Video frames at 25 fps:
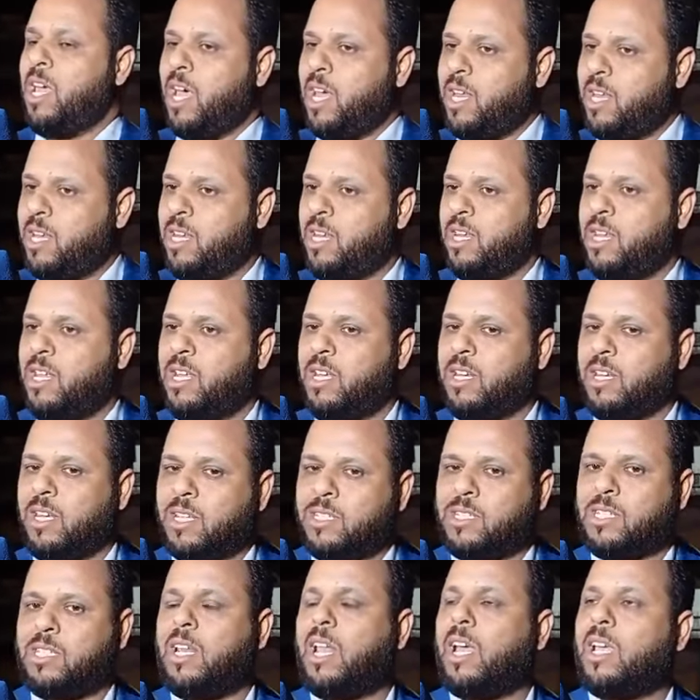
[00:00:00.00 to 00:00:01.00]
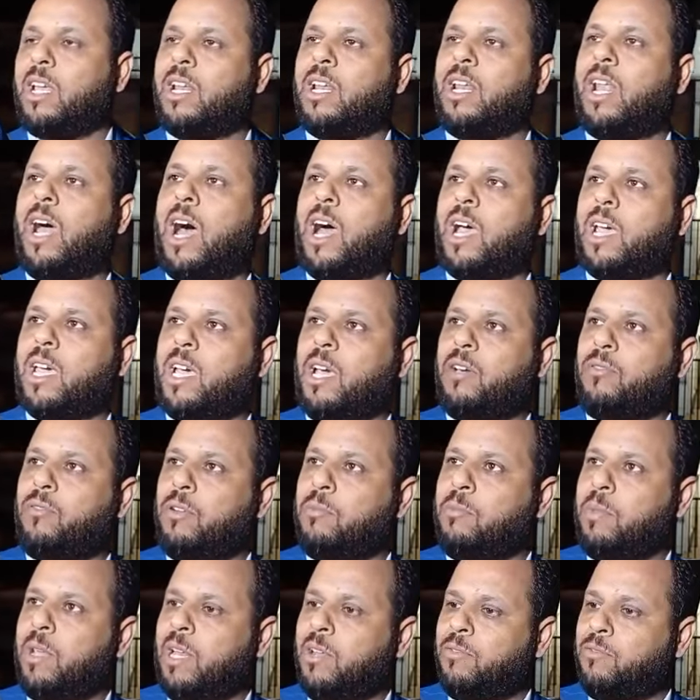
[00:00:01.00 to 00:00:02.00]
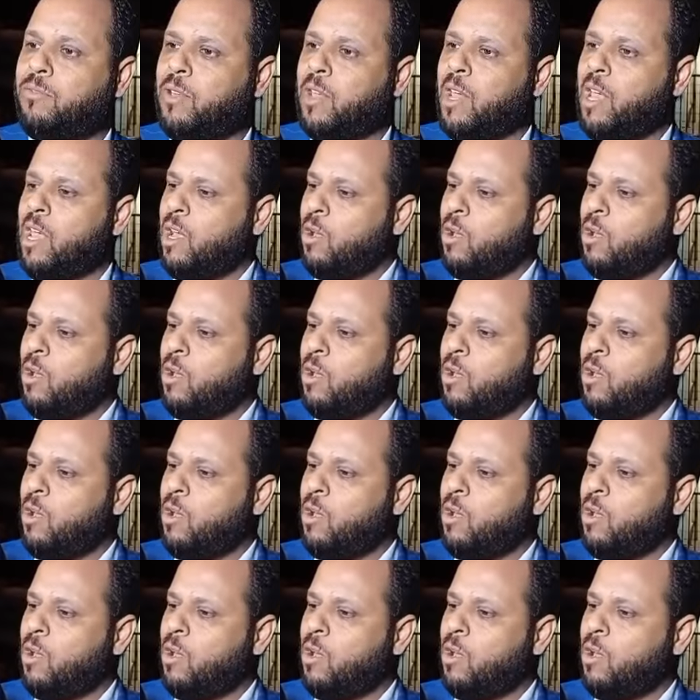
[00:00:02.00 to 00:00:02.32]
أن نصل إلى الحقيقة في الملف